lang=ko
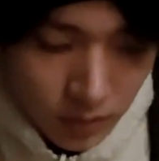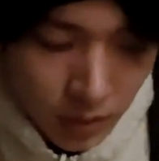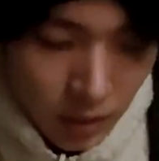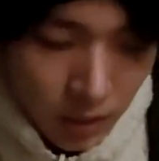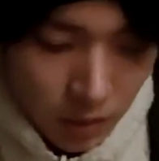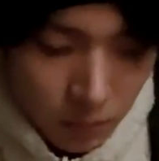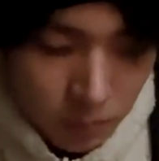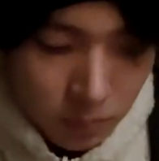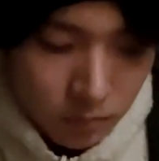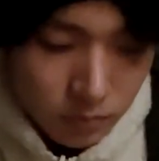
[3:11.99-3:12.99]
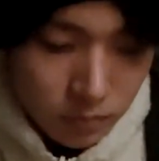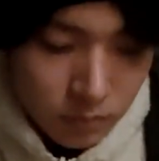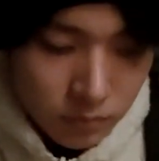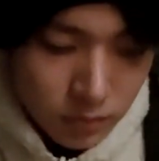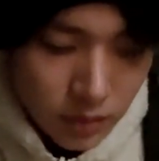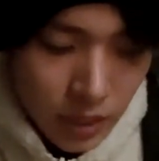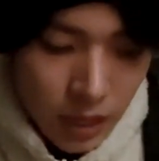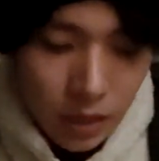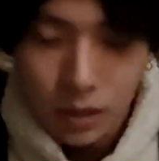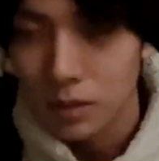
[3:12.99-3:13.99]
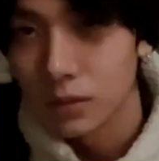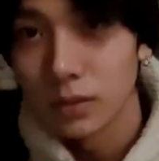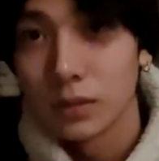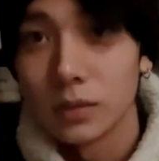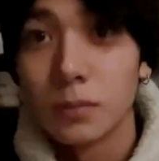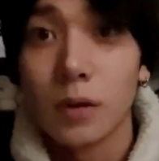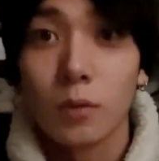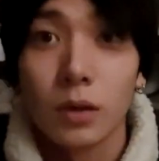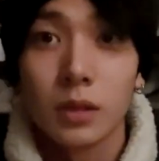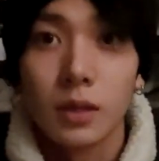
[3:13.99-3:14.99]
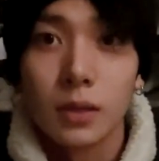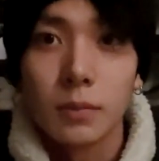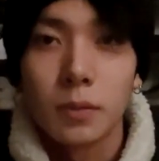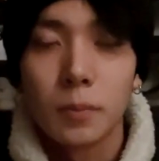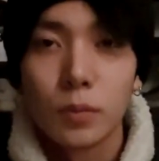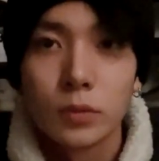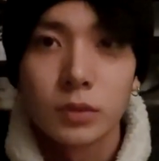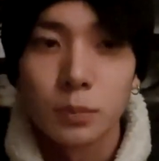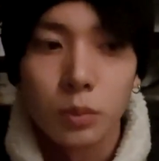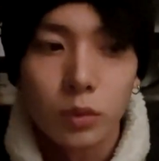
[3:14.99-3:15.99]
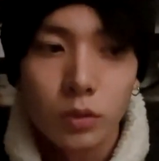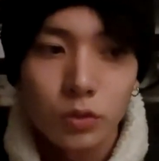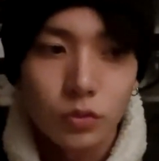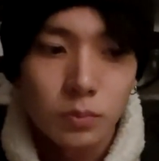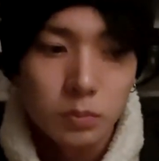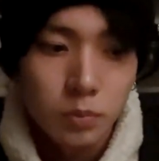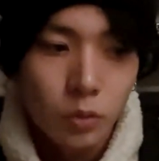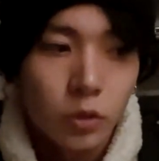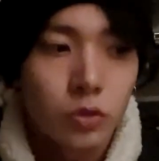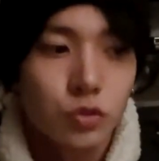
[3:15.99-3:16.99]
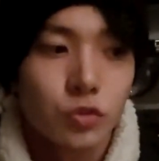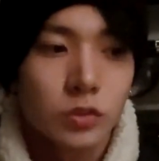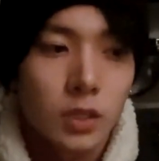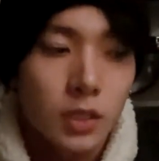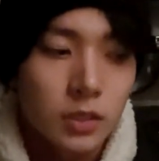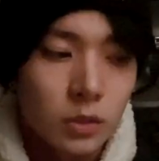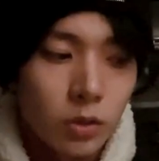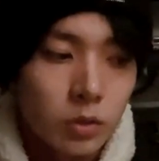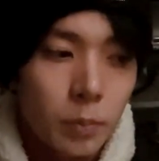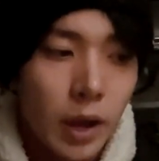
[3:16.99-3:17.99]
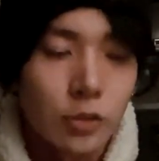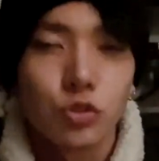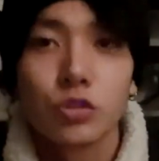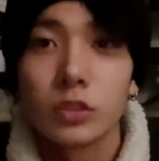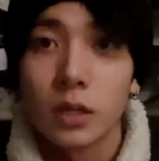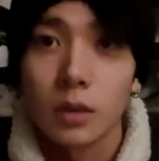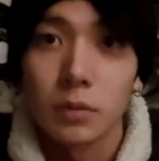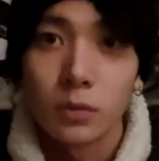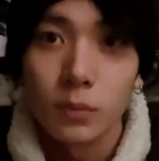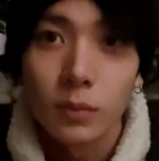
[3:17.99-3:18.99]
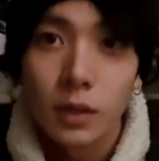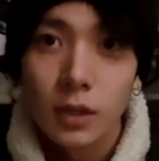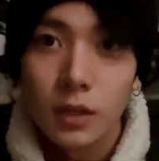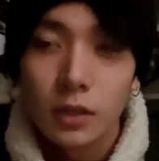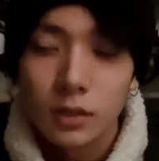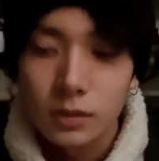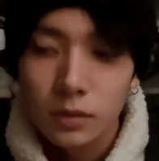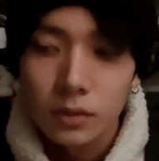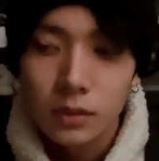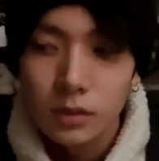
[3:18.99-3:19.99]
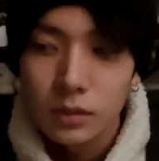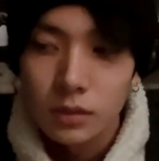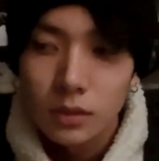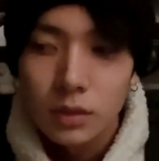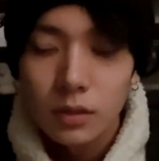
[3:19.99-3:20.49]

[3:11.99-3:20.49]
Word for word: 내내 음, 내 음악과 내 퍼포먼스를 보여 보여주는데 그걸 봐주는 사람이고 그걸